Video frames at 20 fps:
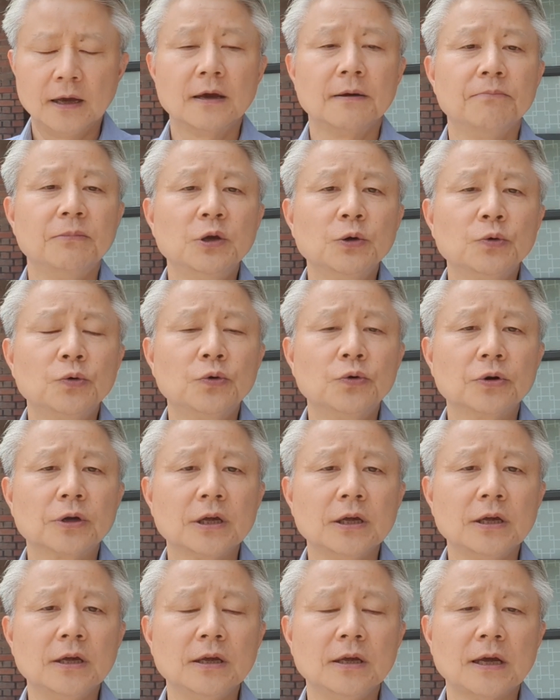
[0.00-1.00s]

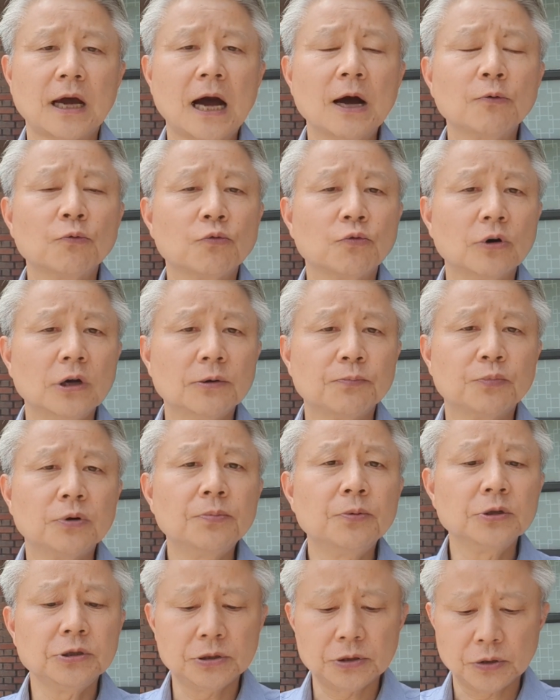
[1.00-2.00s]
미국이 한국을
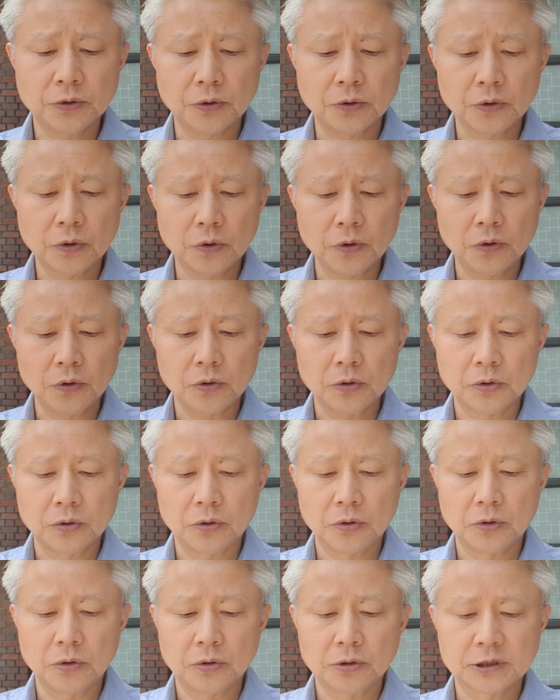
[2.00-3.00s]
부분적으로
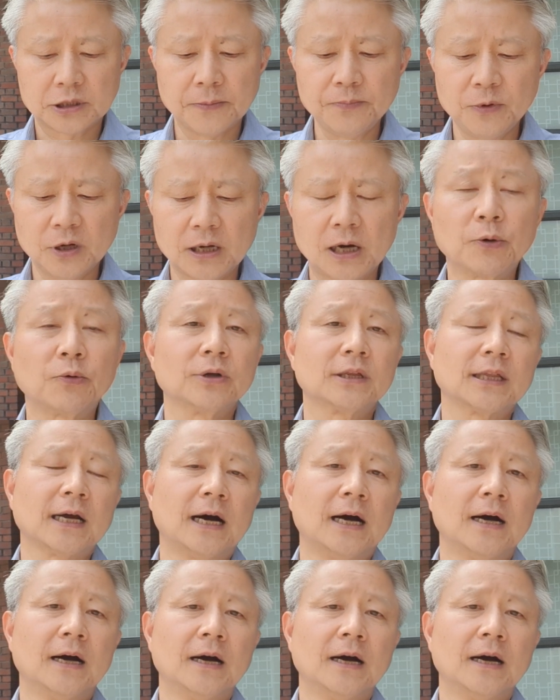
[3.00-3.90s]
어, 점령하고 있다